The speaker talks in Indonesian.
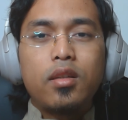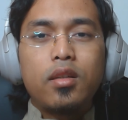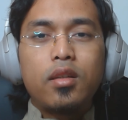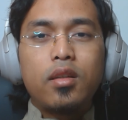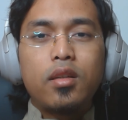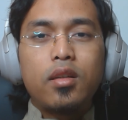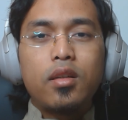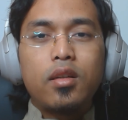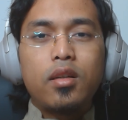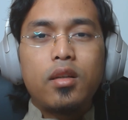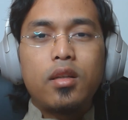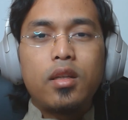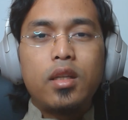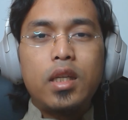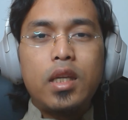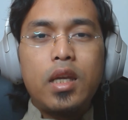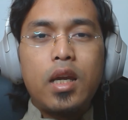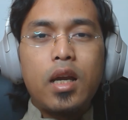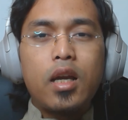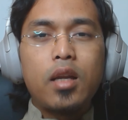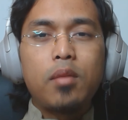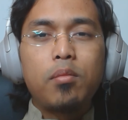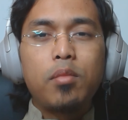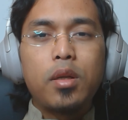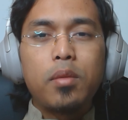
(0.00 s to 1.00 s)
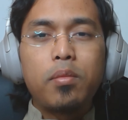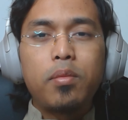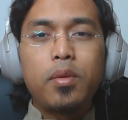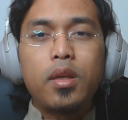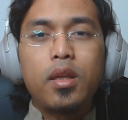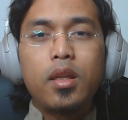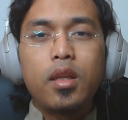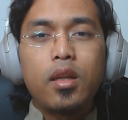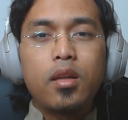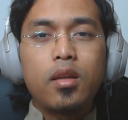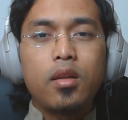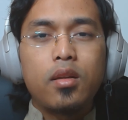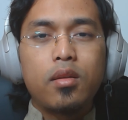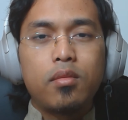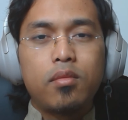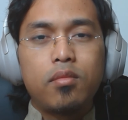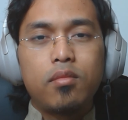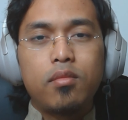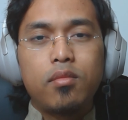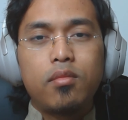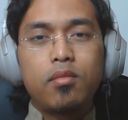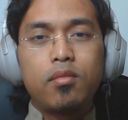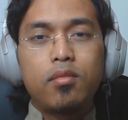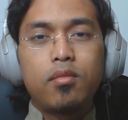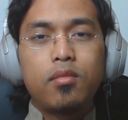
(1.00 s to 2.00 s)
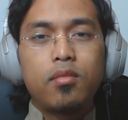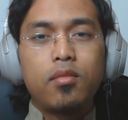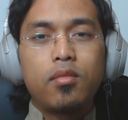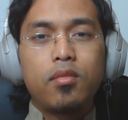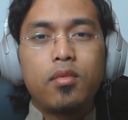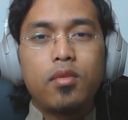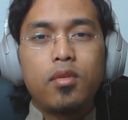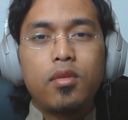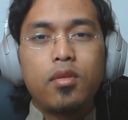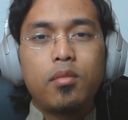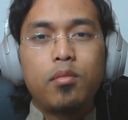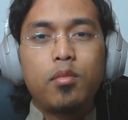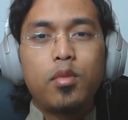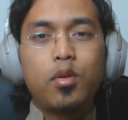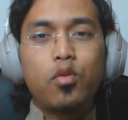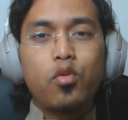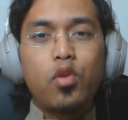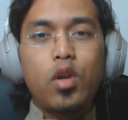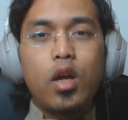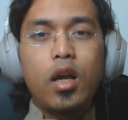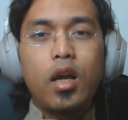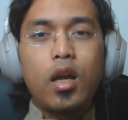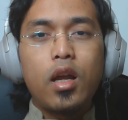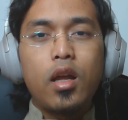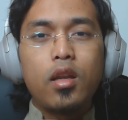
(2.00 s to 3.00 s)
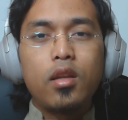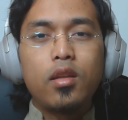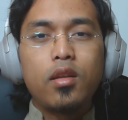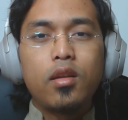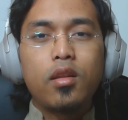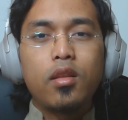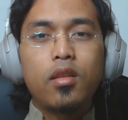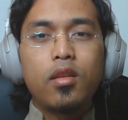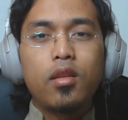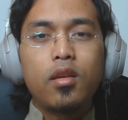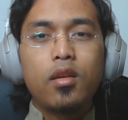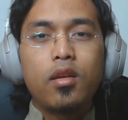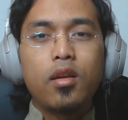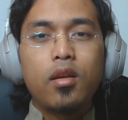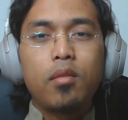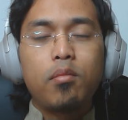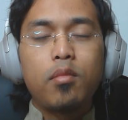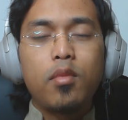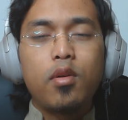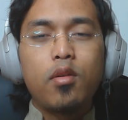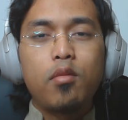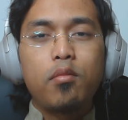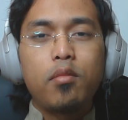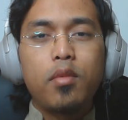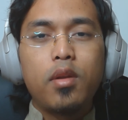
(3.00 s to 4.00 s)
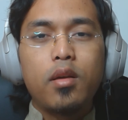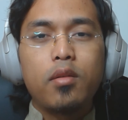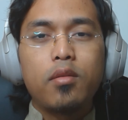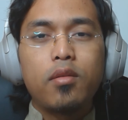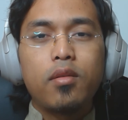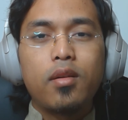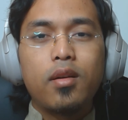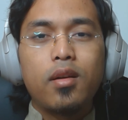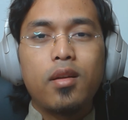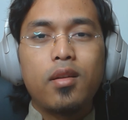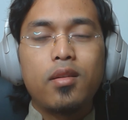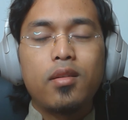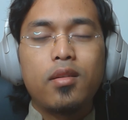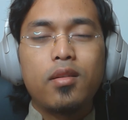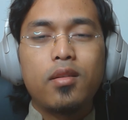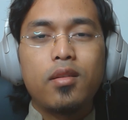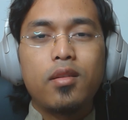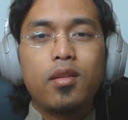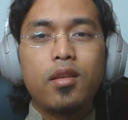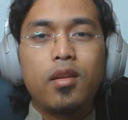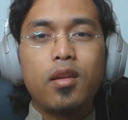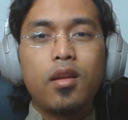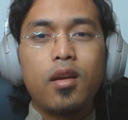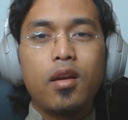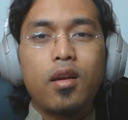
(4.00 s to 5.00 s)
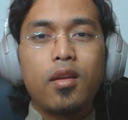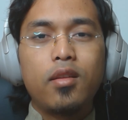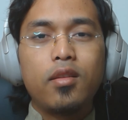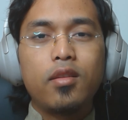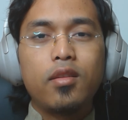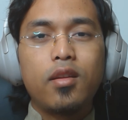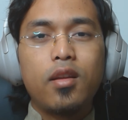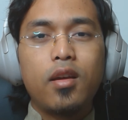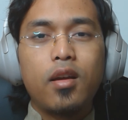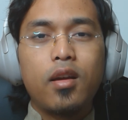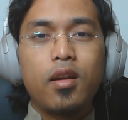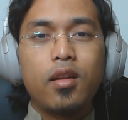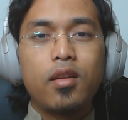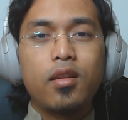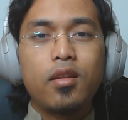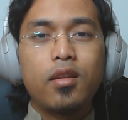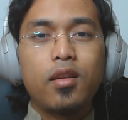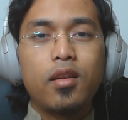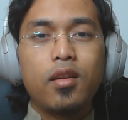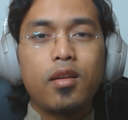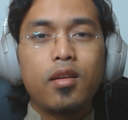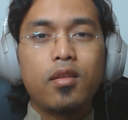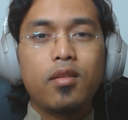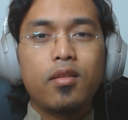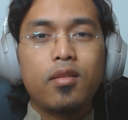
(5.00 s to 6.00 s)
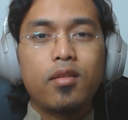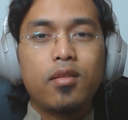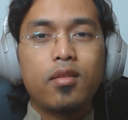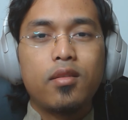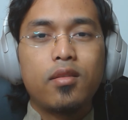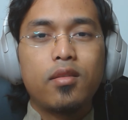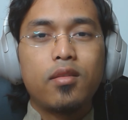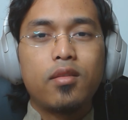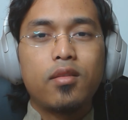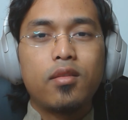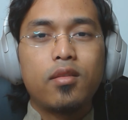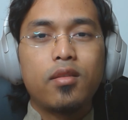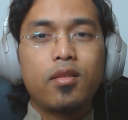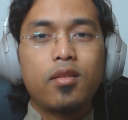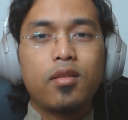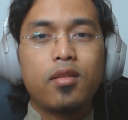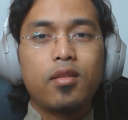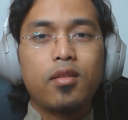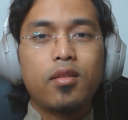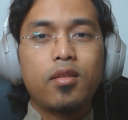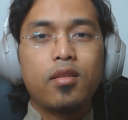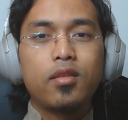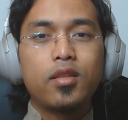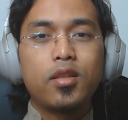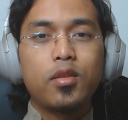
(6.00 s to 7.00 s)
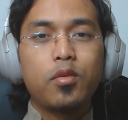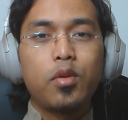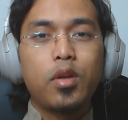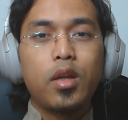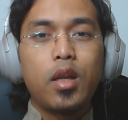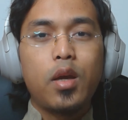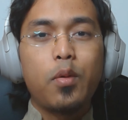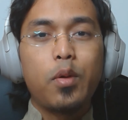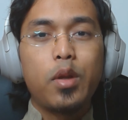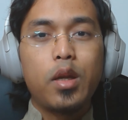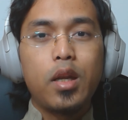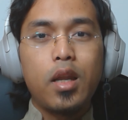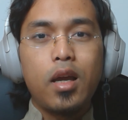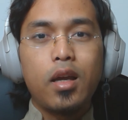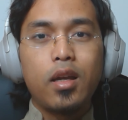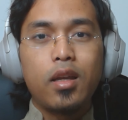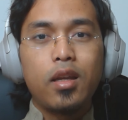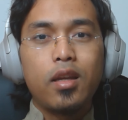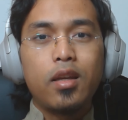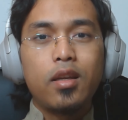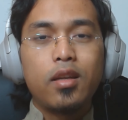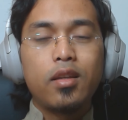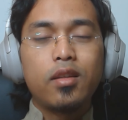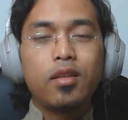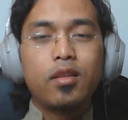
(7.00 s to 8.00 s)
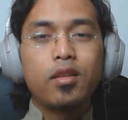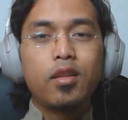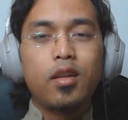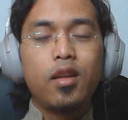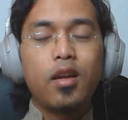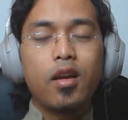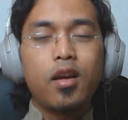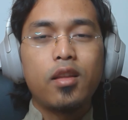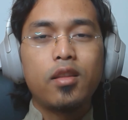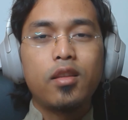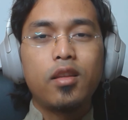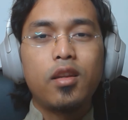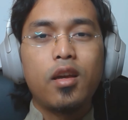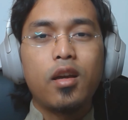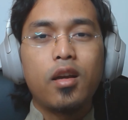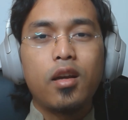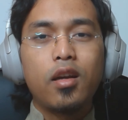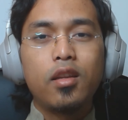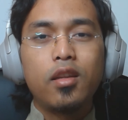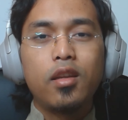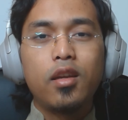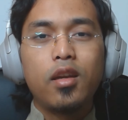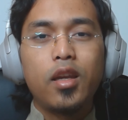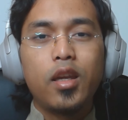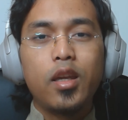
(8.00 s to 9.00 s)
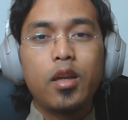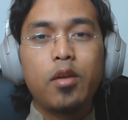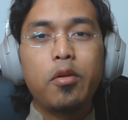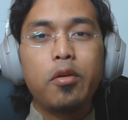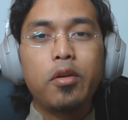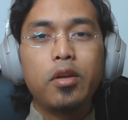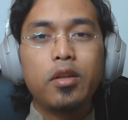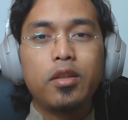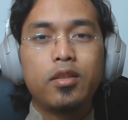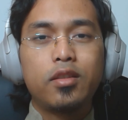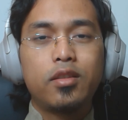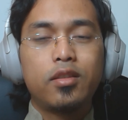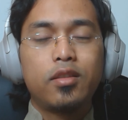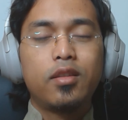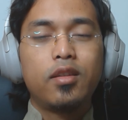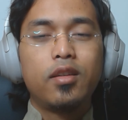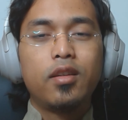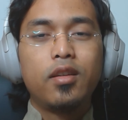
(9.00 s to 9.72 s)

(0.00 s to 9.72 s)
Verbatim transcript: eh, dia akan berpikir eh, berulang kali ketika mau melakukan tindakan-tindakan yang eh, sewenang-wenang ya, tindakan-tindakan yang egois,